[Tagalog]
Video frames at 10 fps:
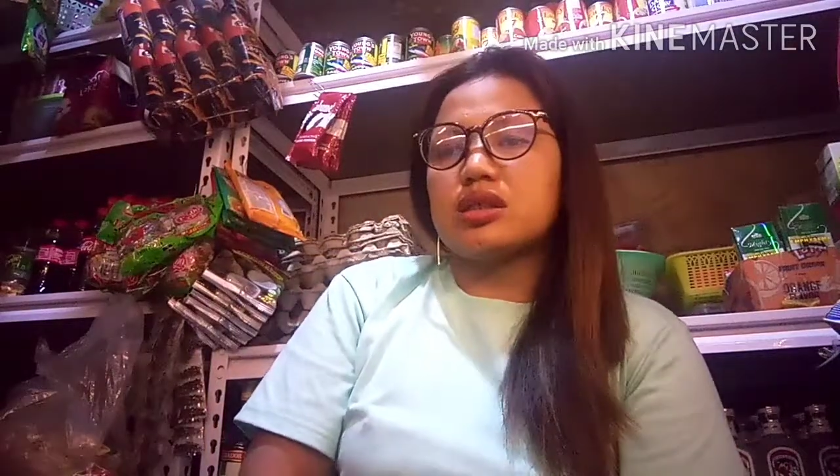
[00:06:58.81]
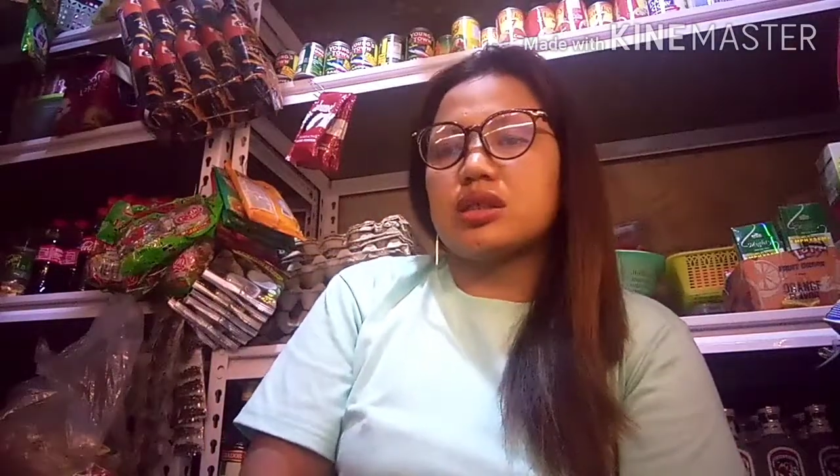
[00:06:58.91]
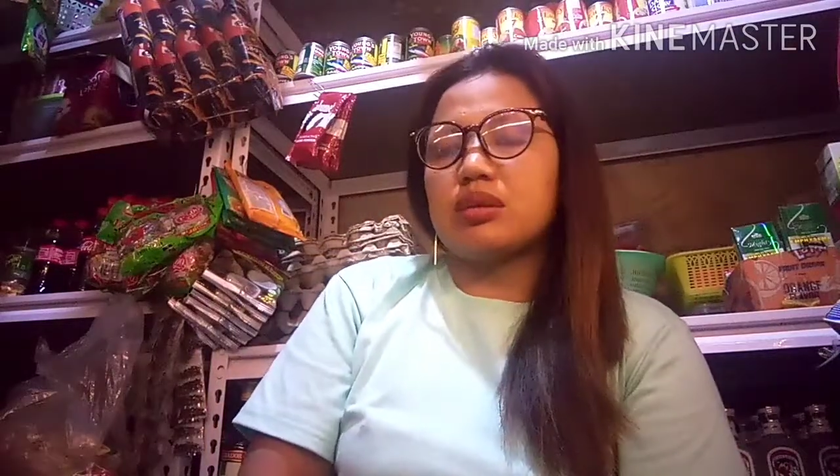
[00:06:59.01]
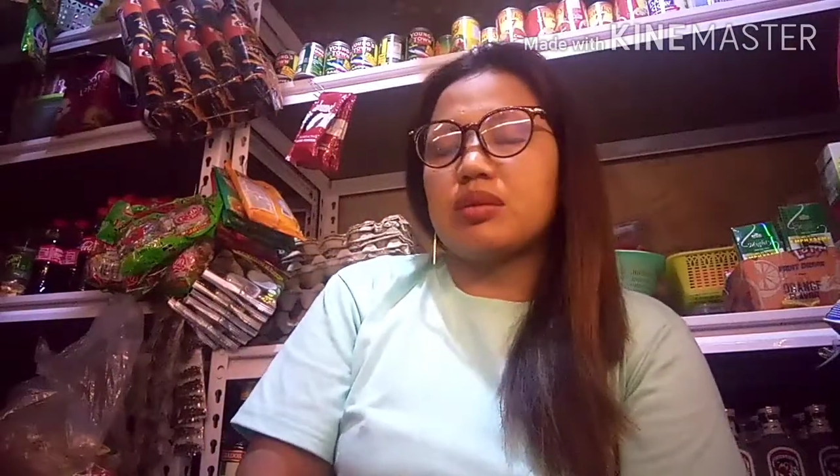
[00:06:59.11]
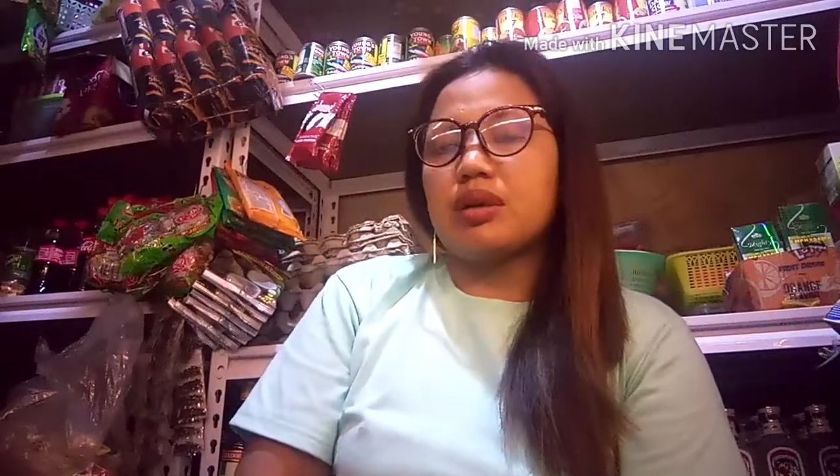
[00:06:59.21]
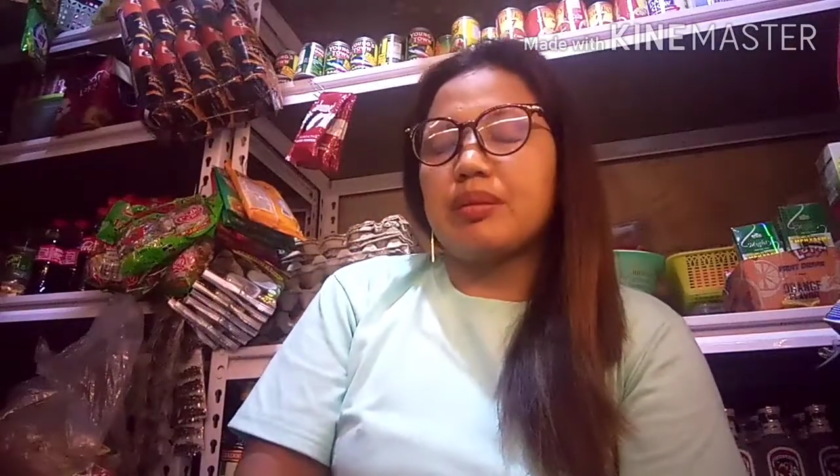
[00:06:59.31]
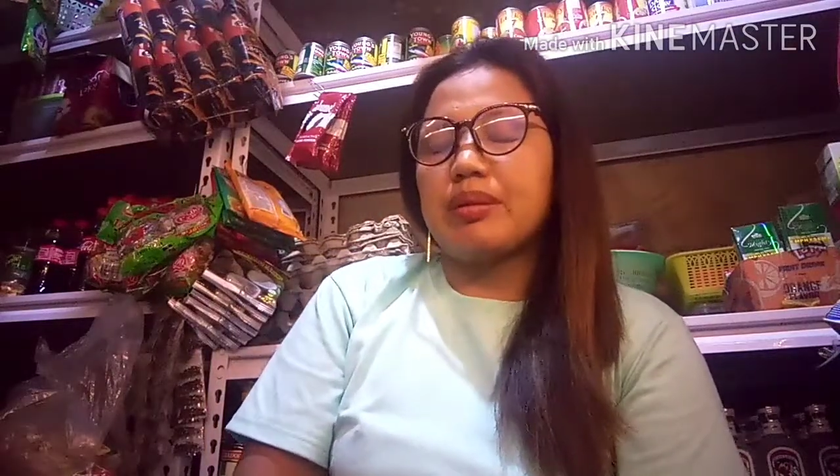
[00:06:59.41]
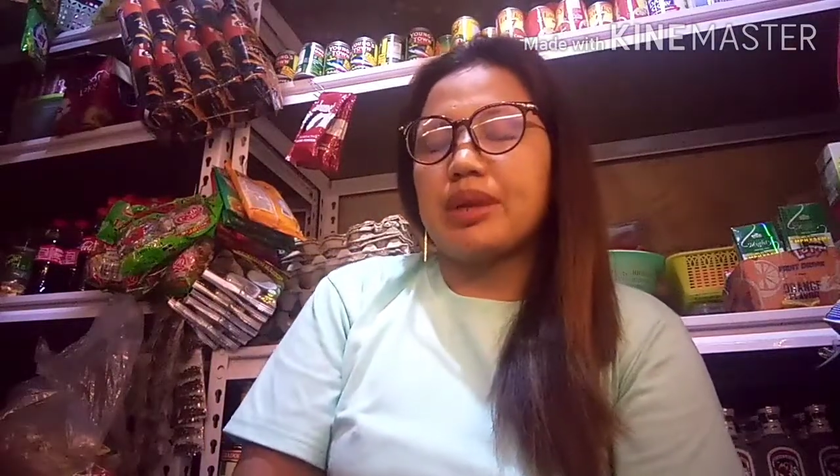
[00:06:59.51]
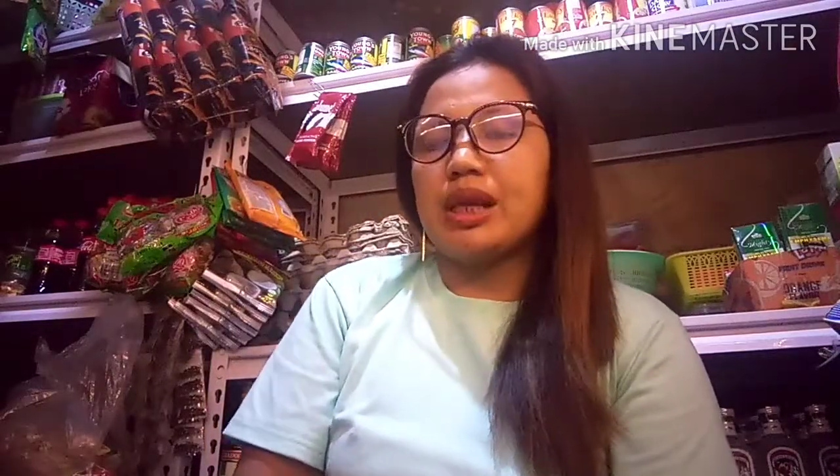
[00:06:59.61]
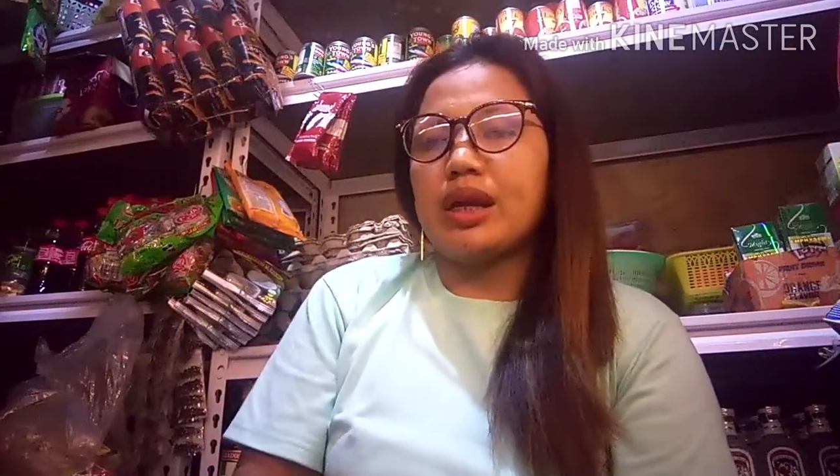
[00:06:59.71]
ng mga
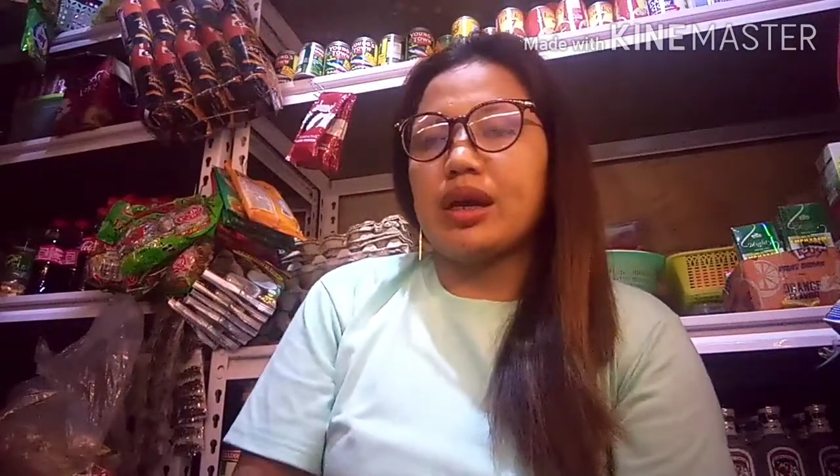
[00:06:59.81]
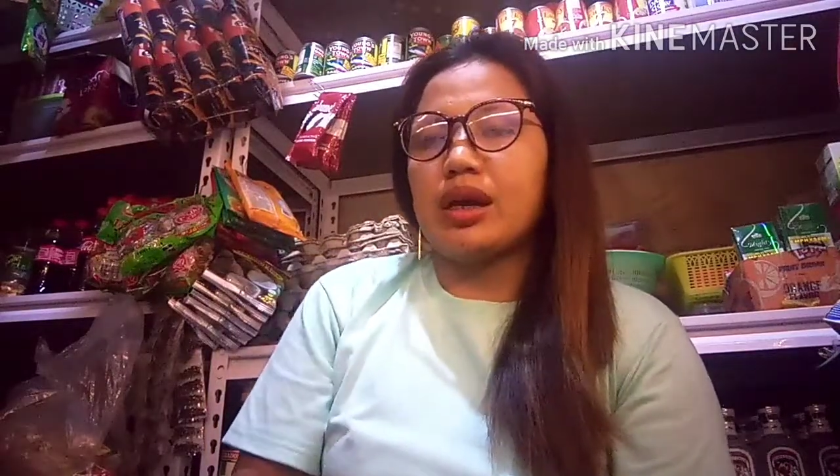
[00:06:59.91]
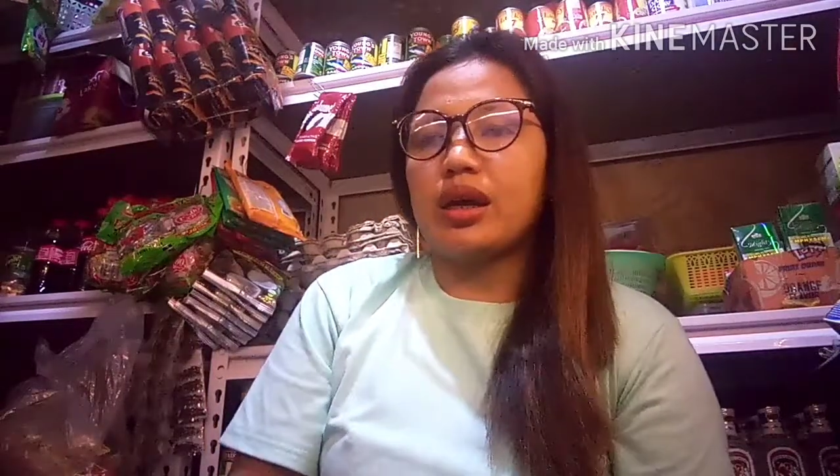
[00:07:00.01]
pamilya